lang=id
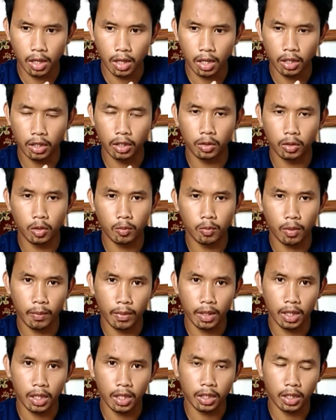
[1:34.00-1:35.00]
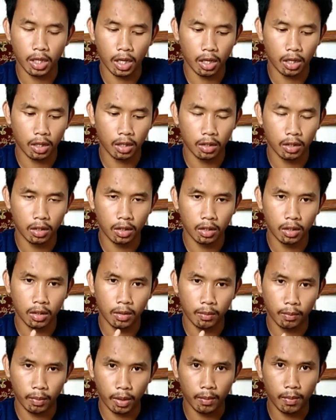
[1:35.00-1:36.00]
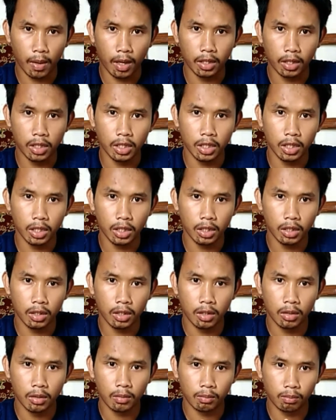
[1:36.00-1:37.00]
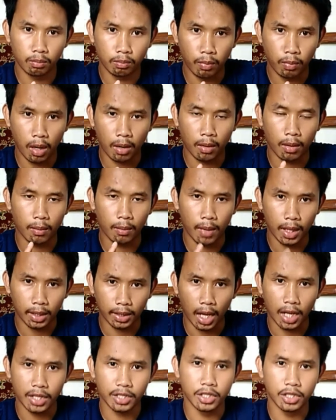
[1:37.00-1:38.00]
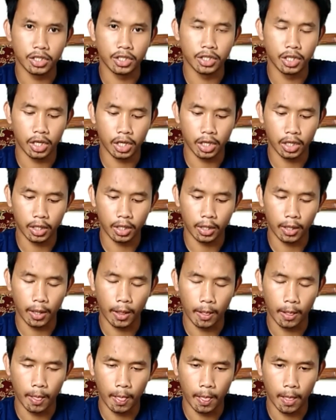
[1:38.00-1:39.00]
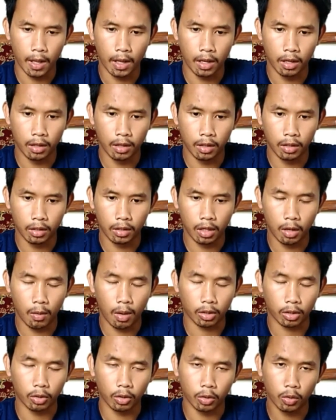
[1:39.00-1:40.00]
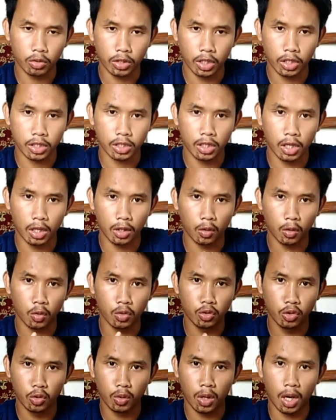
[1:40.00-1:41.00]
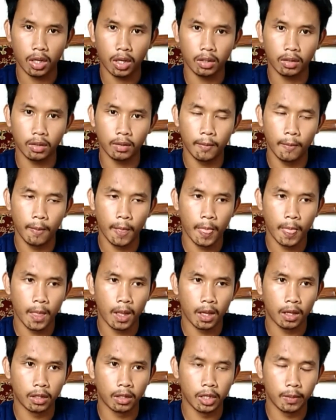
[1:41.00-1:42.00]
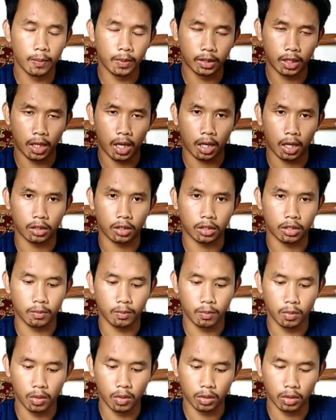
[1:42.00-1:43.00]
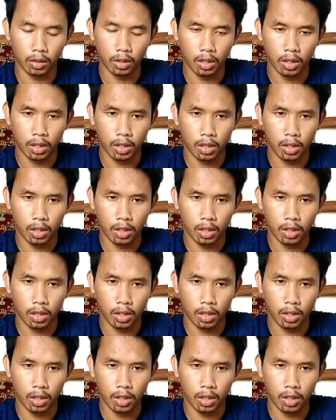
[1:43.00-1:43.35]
Dan itu pemiliknya pribadi Pak Mat Aji sendiri. Dan waktu itu saya sedang kunjungan di peternakan tersebut.